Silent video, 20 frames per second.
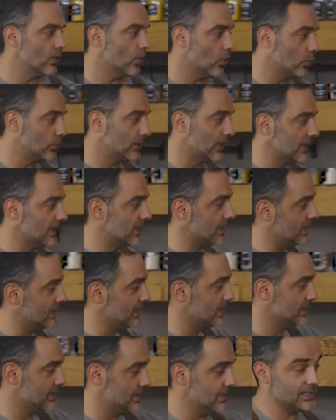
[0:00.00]
O
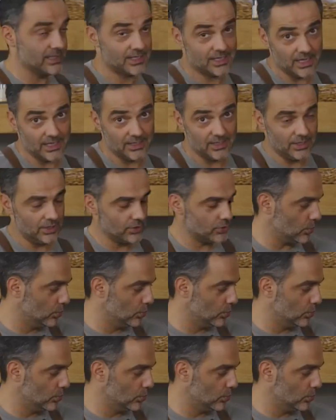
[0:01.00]
dengeyi siz kendiniz